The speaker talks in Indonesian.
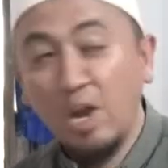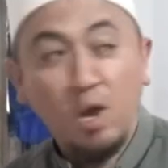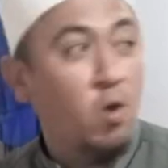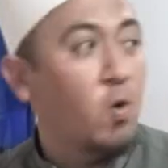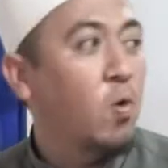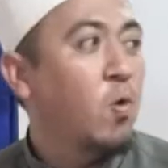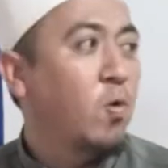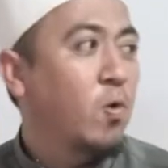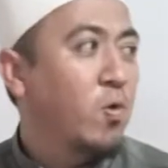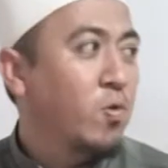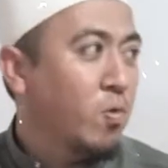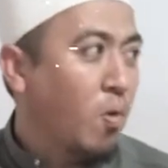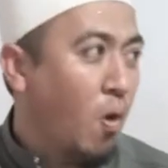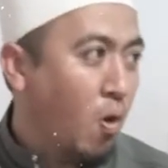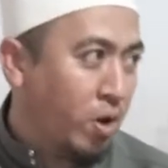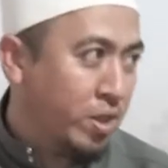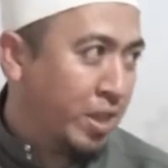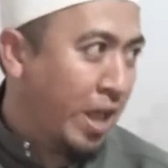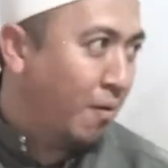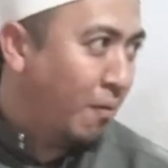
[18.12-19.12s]
Loh,
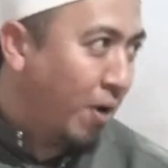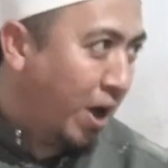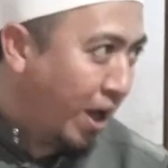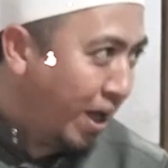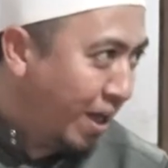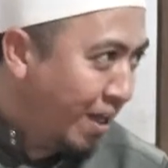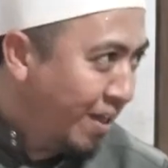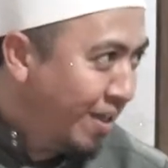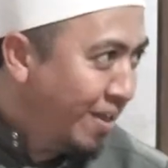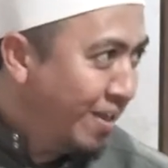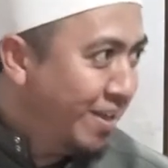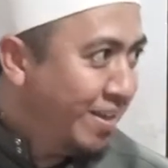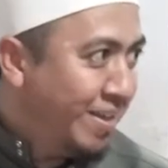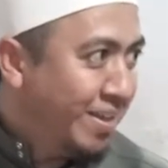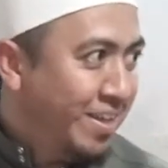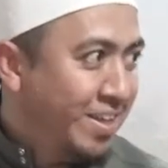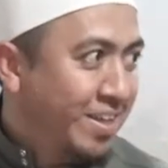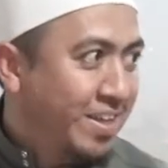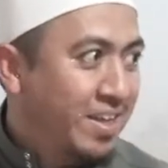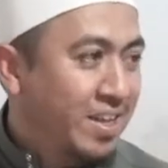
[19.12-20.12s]
kok ketawa?
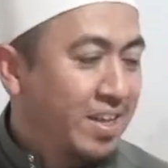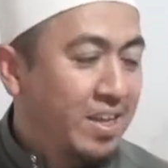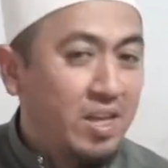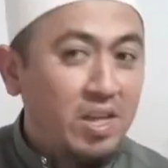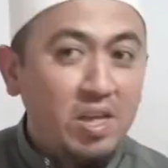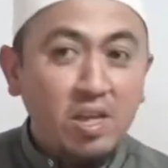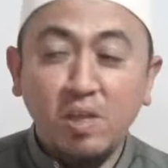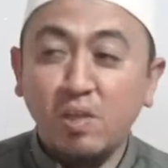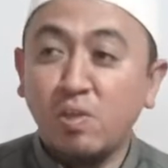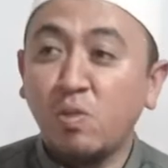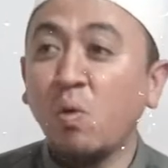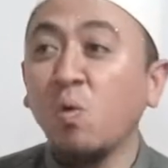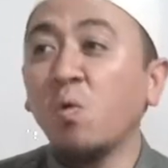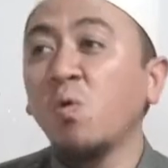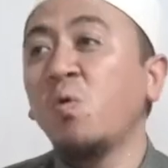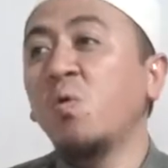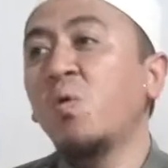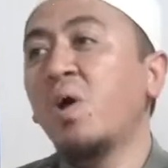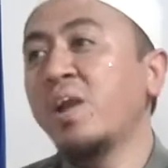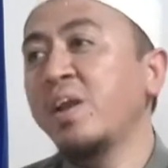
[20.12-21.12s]

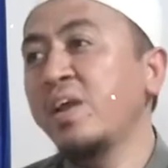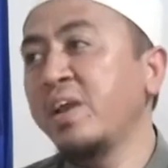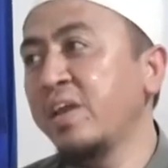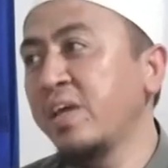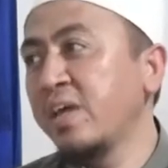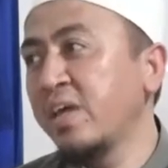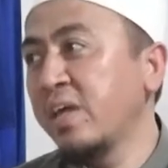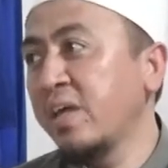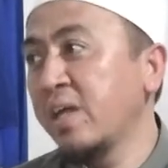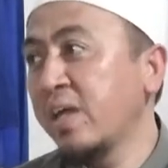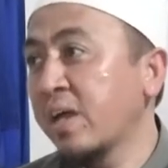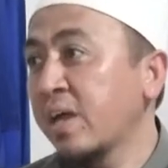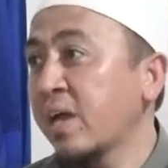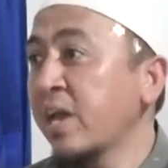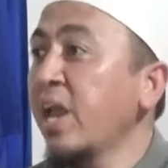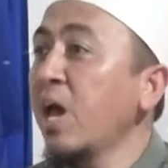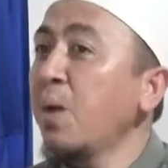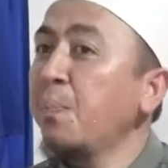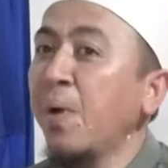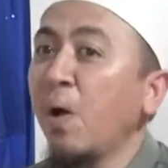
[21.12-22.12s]
Sungguhan ini.
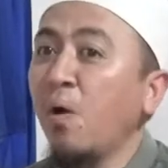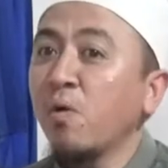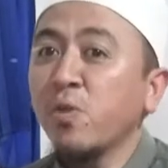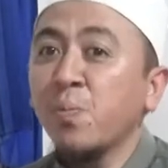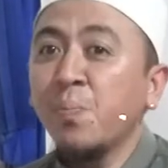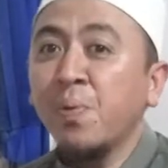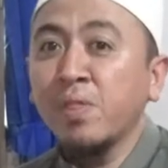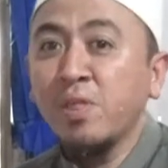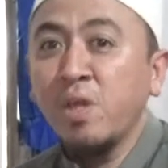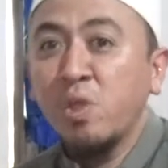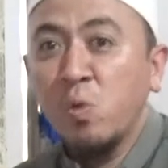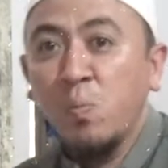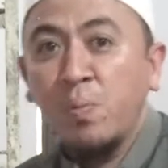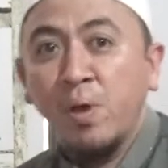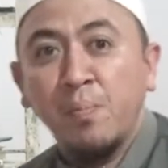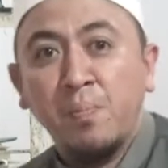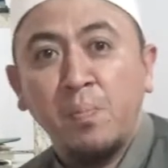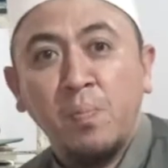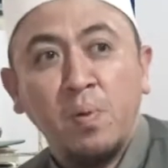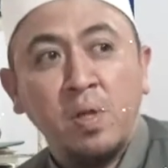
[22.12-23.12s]
Kenapa kok seperti itu,
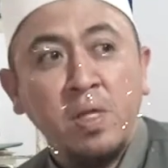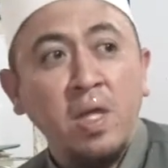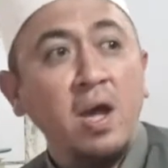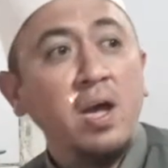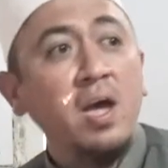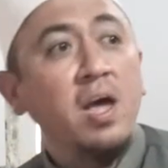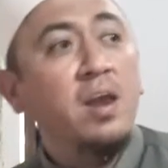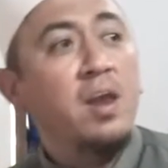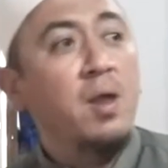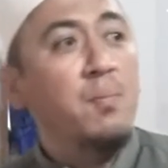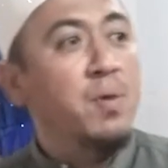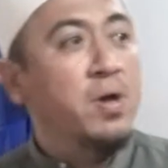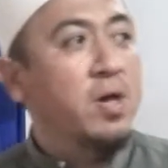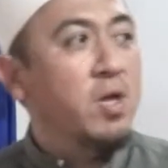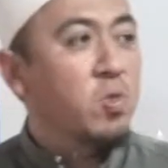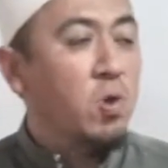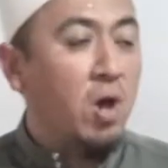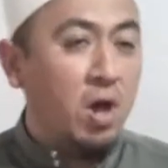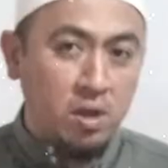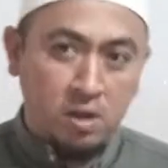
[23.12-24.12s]
Beb? Ya karena
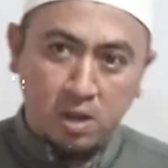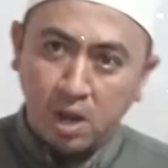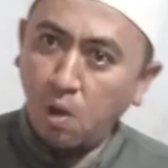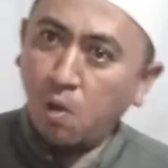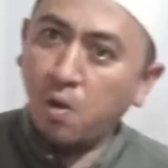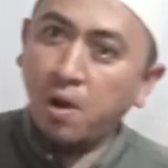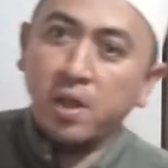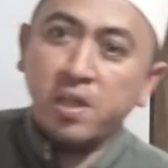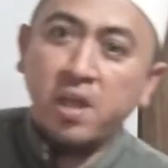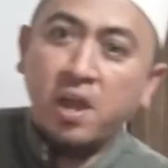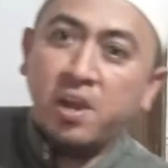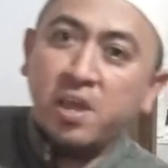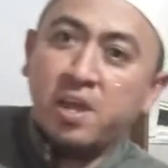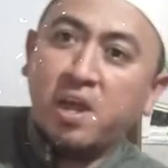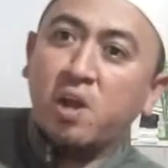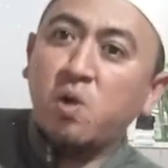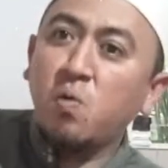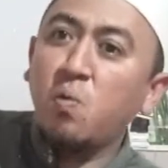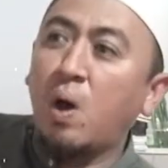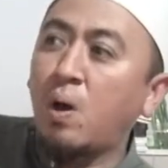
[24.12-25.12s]
begitu ada orang yang
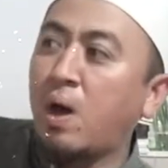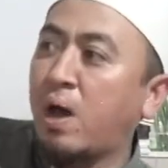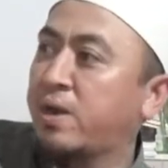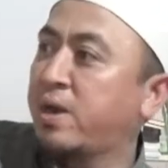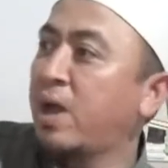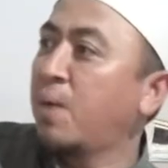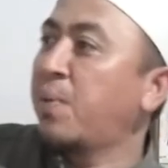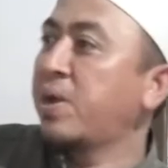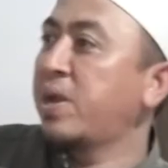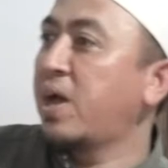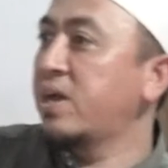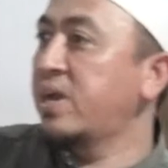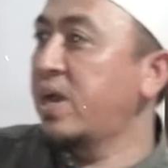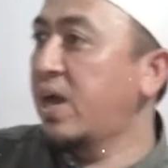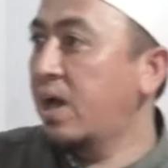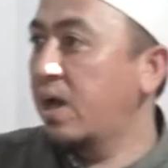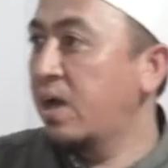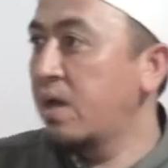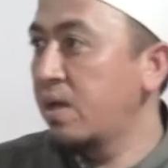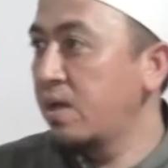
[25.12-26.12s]
nikah dua, ada pada ada.